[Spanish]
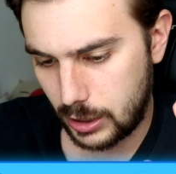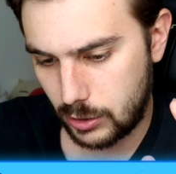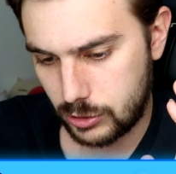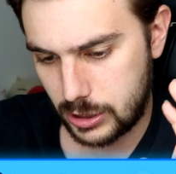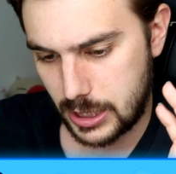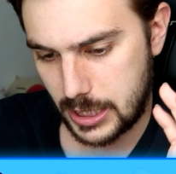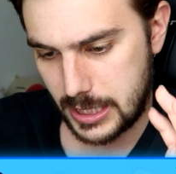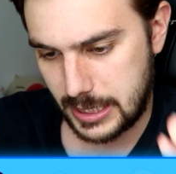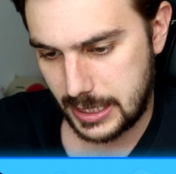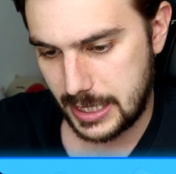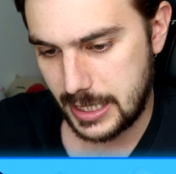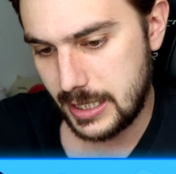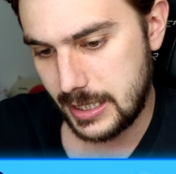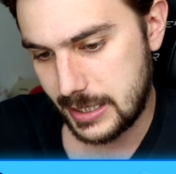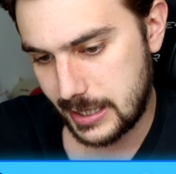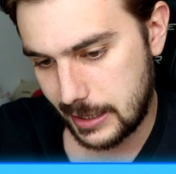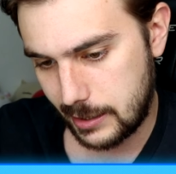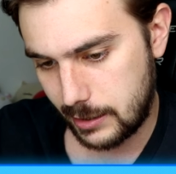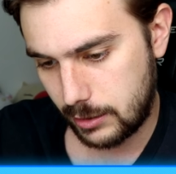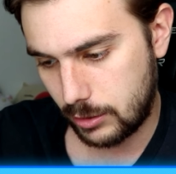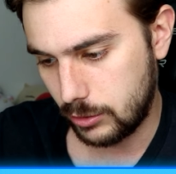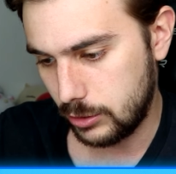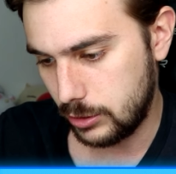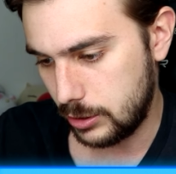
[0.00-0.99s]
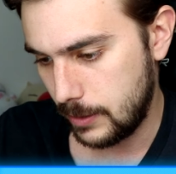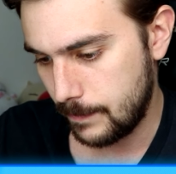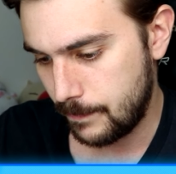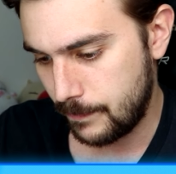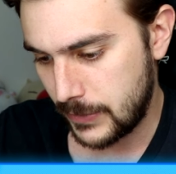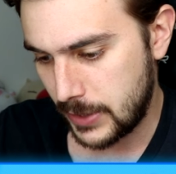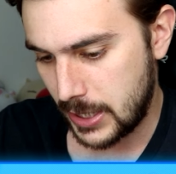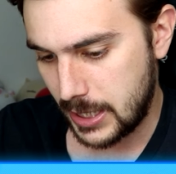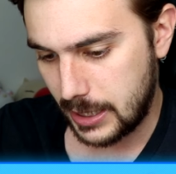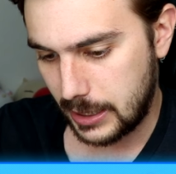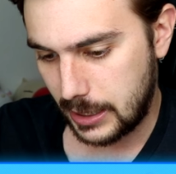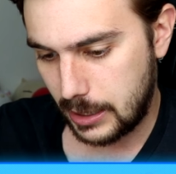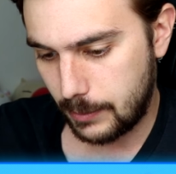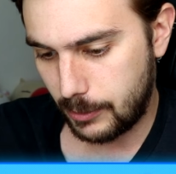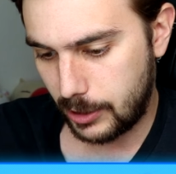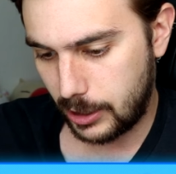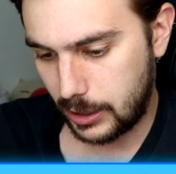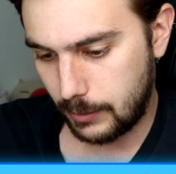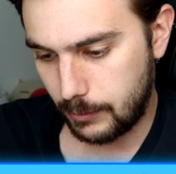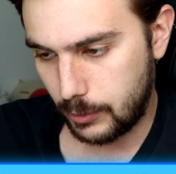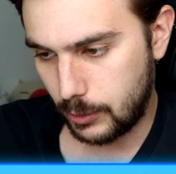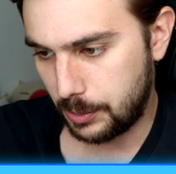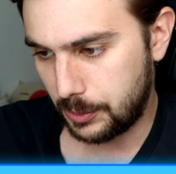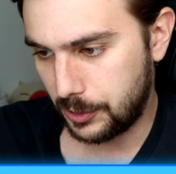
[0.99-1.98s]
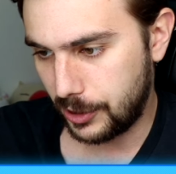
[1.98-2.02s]
de los skins estos que por
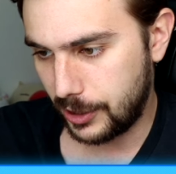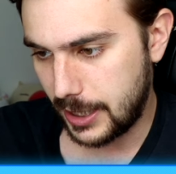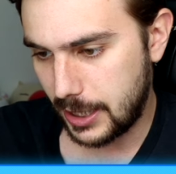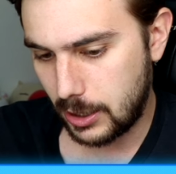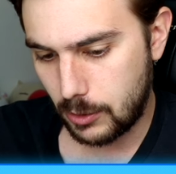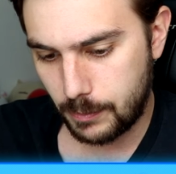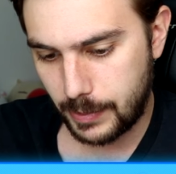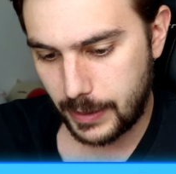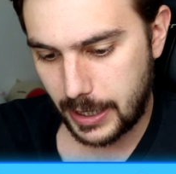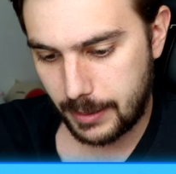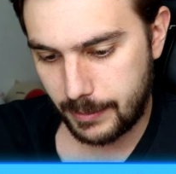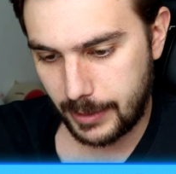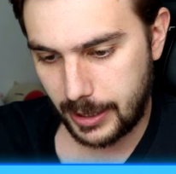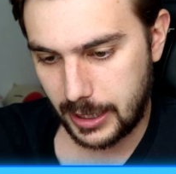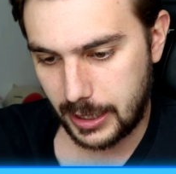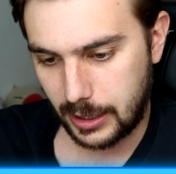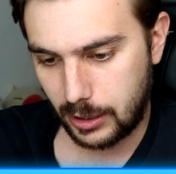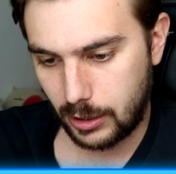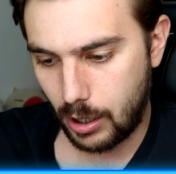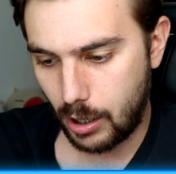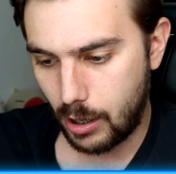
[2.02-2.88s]
ejemplo podría comprarme el de